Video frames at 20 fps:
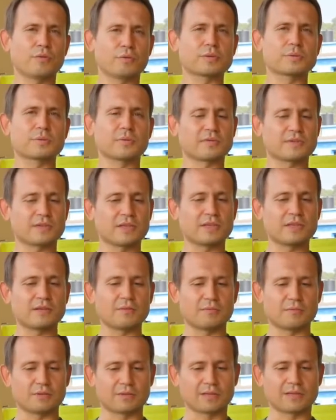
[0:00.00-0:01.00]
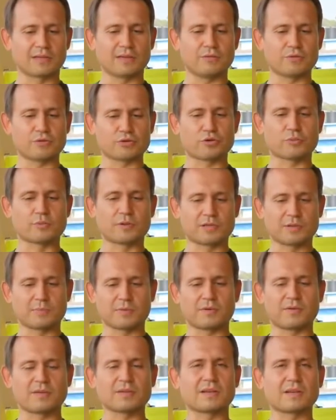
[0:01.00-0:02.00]
общем и в целом, вот для того, чтобы эти
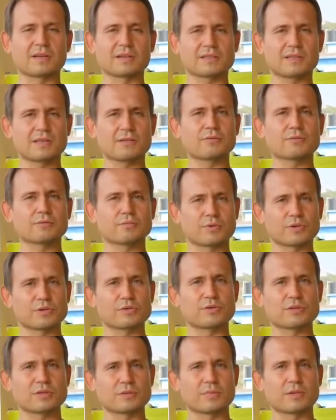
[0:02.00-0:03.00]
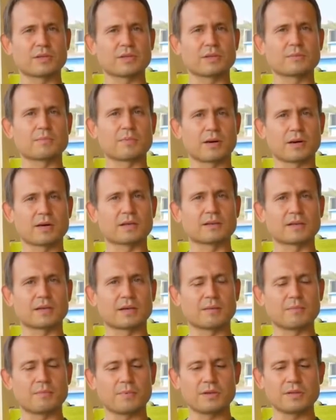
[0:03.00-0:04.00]
провода раскинуть, пришлось заплатить прокатной
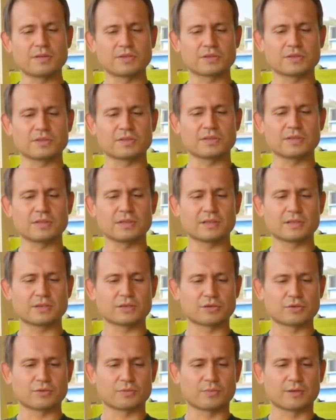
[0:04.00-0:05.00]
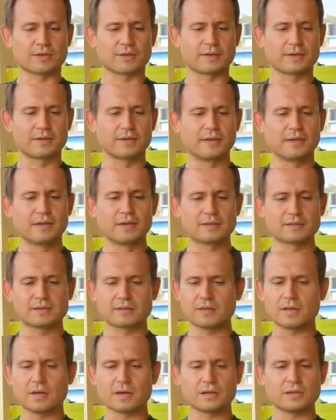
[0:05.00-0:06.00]
компании 60 тысяч рублей.
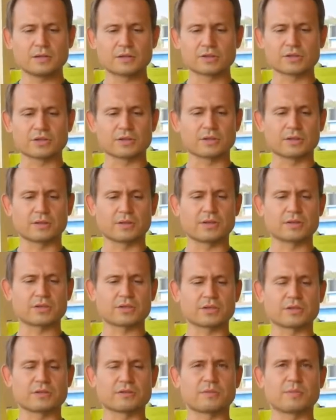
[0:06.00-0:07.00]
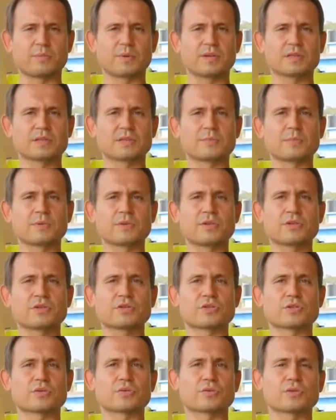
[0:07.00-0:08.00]
Цена рыночная даже, в принципе,
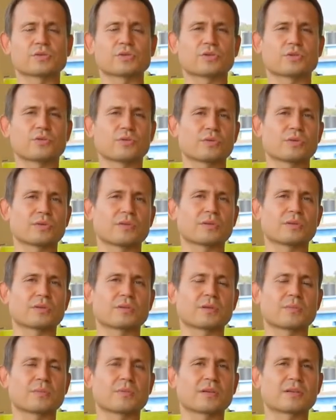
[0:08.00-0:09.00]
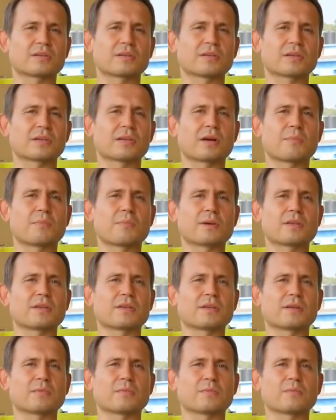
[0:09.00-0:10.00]
ниже. То есть кто-то, там некоторые компании
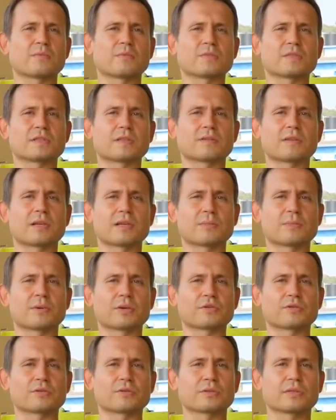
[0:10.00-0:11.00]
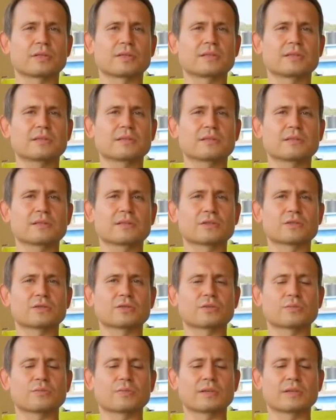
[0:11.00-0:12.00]
нам выставляли просчеты на 300 тысяч
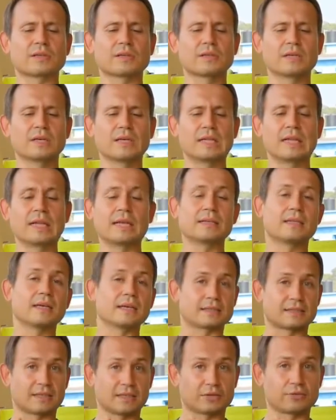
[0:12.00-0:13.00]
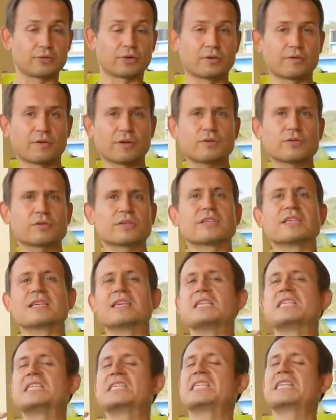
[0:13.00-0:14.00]
рублей. Да, сразу оговорюсь,
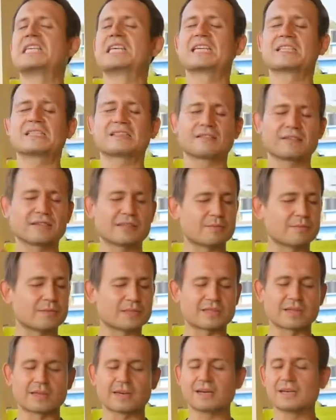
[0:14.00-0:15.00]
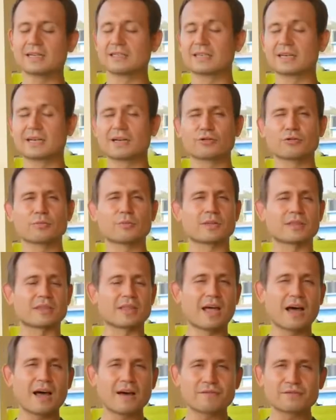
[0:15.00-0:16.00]
естественно, мы старались экономить
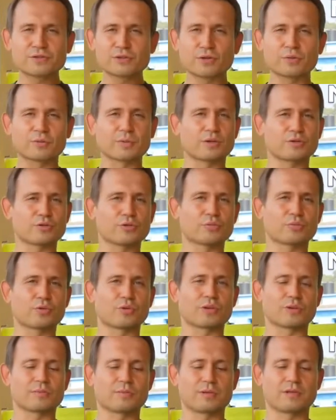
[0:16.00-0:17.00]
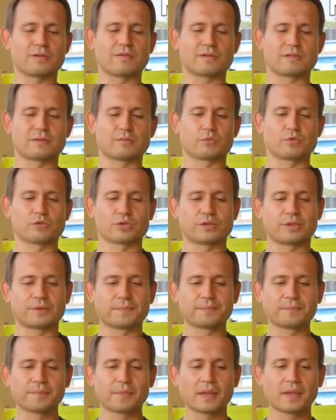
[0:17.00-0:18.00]
на всем, на чем только было возможно.
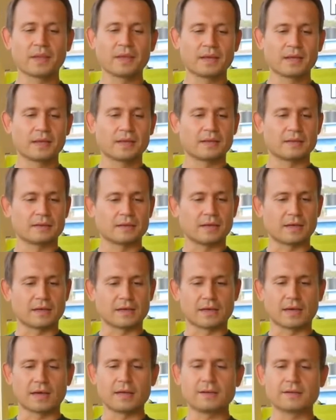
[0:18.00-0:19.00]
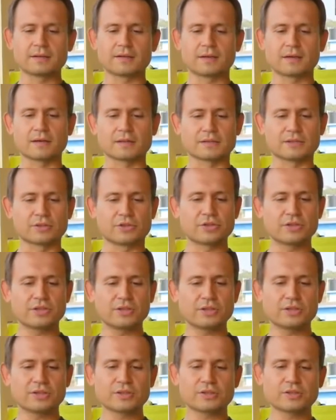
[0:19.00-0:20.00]
Далее, аренда рации
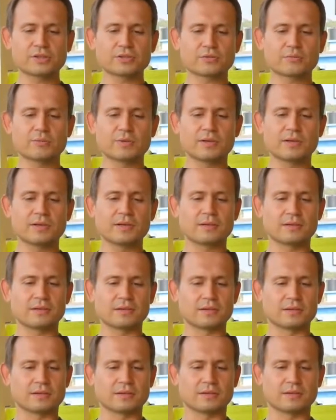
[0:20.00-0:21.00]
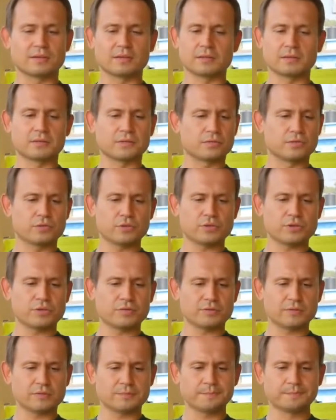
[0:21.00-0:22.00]
4000 рублей, э,
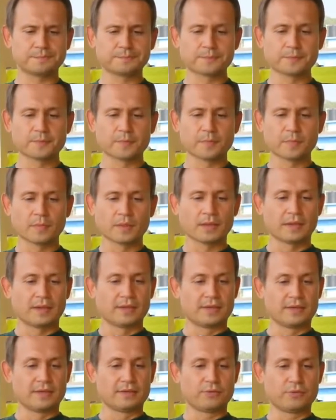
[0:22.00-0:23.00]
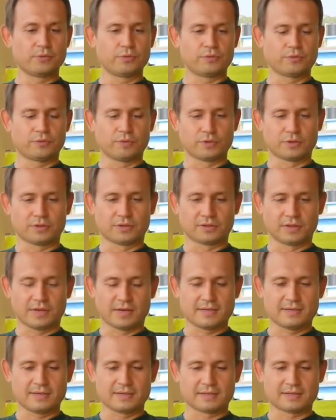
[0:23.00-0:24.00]
дешево. И тут вот
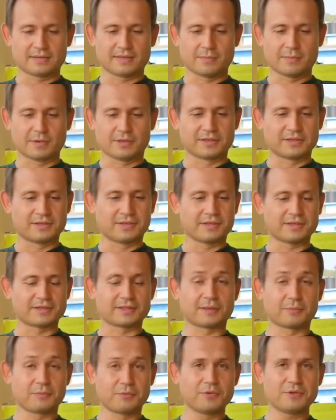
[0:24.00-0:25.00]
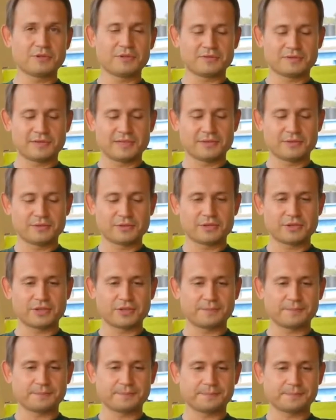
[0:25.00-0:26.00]
один из самых интересных пунктов
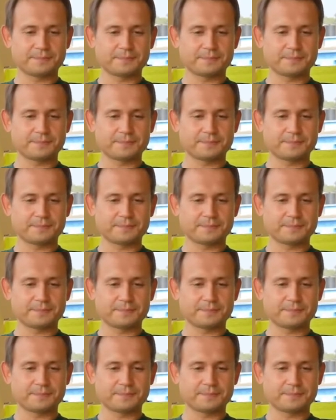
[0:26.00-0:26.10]
следующий.